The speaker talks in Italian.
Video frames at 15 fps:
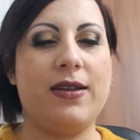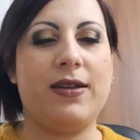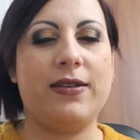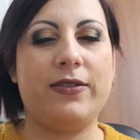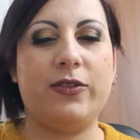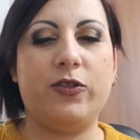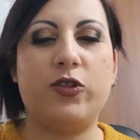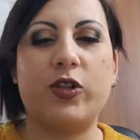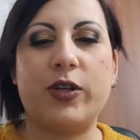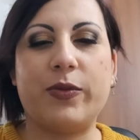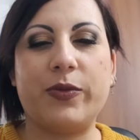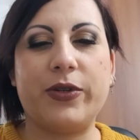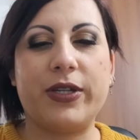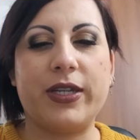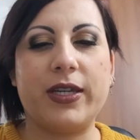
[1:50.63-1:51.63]

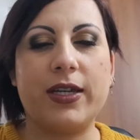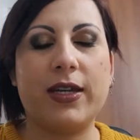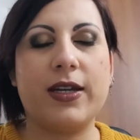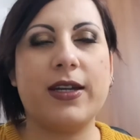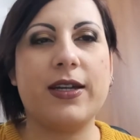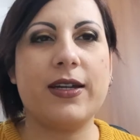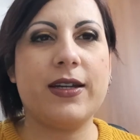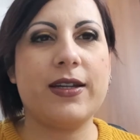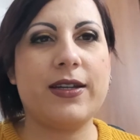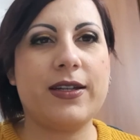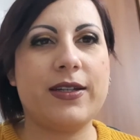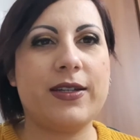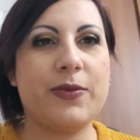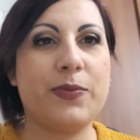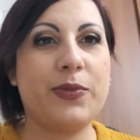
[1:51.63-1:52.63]
diciamo che
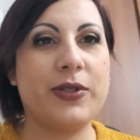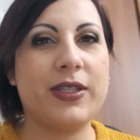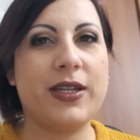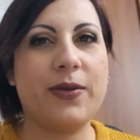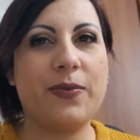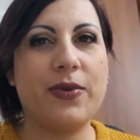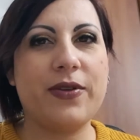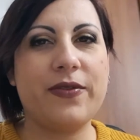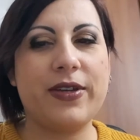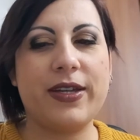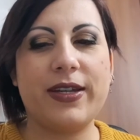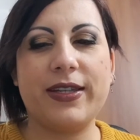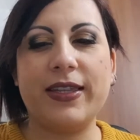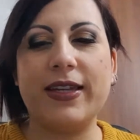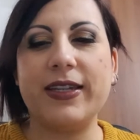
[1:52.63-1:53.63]
potrebbe
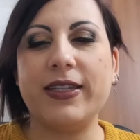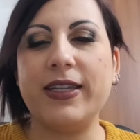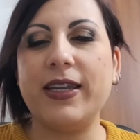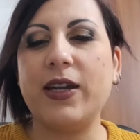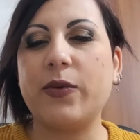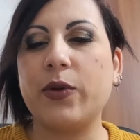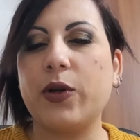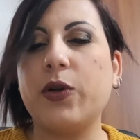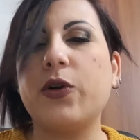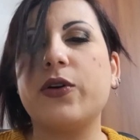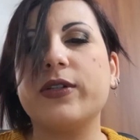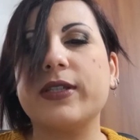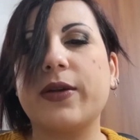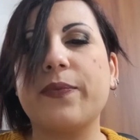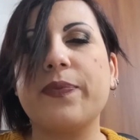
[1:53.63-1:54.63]
avere da ridire
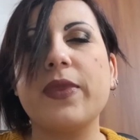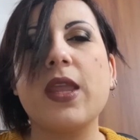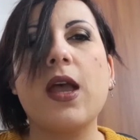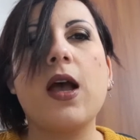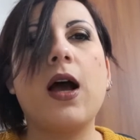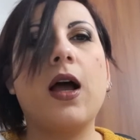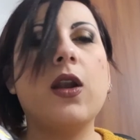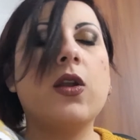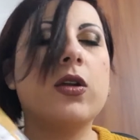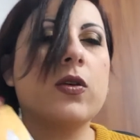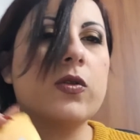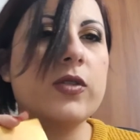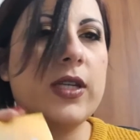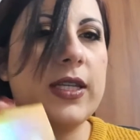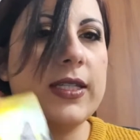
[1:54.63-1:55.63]
qualcosa allora ho
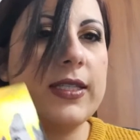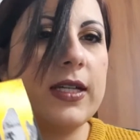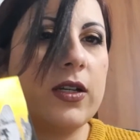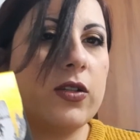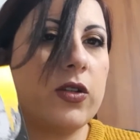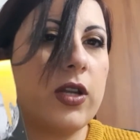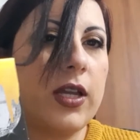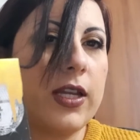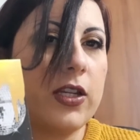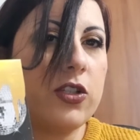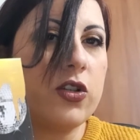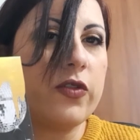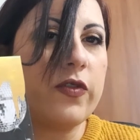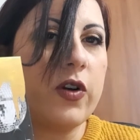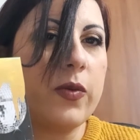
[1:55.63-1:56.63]
utilizzato la Age
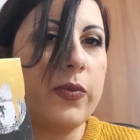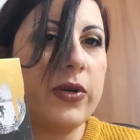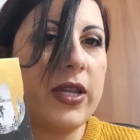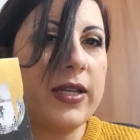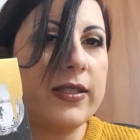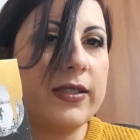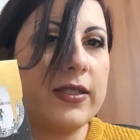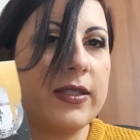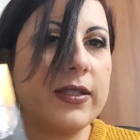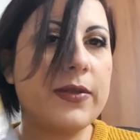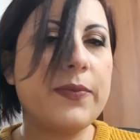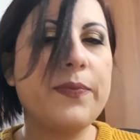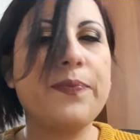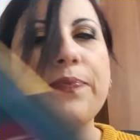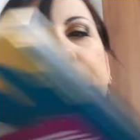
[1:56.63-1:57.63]
of Opulence
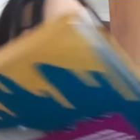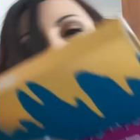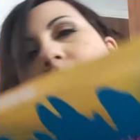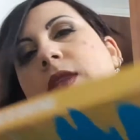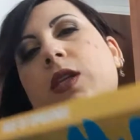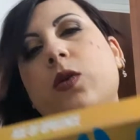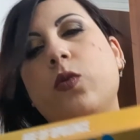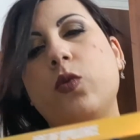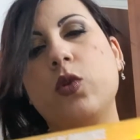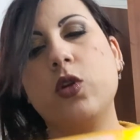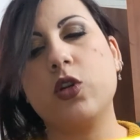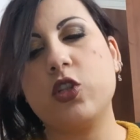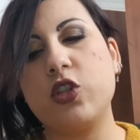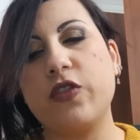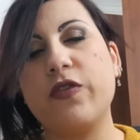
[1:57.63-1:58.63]
di cui
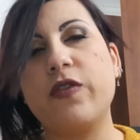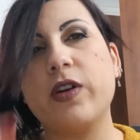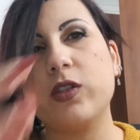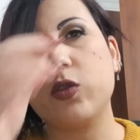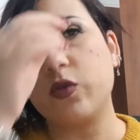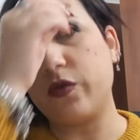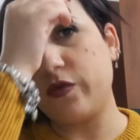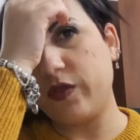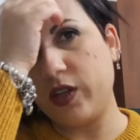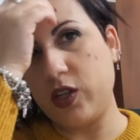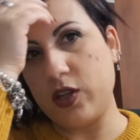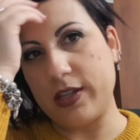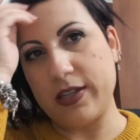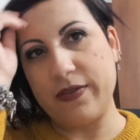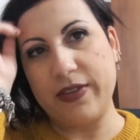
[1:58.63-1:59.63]
ho già fatto un
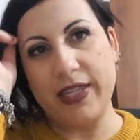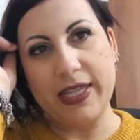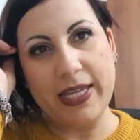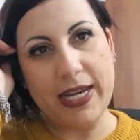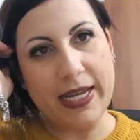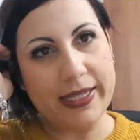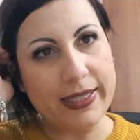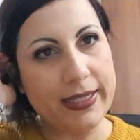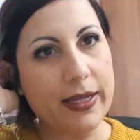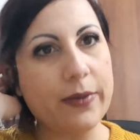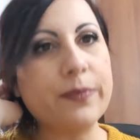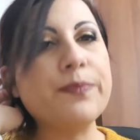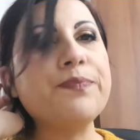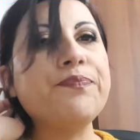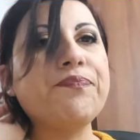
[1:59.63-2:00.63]
video se vi
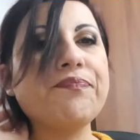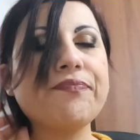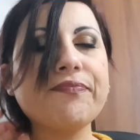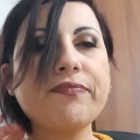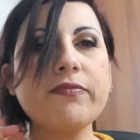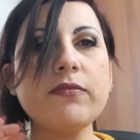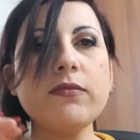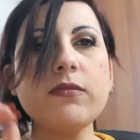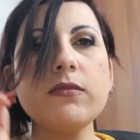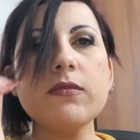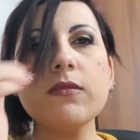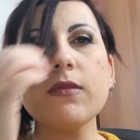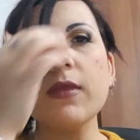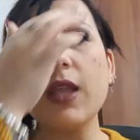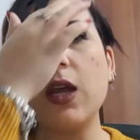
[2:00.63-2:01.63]
interessa
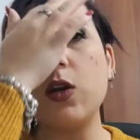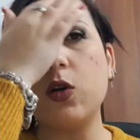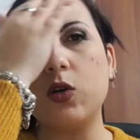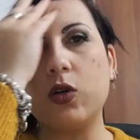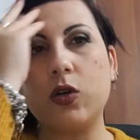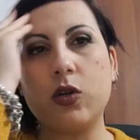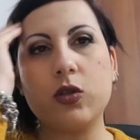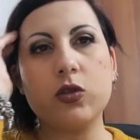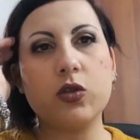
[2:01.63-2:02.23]
lo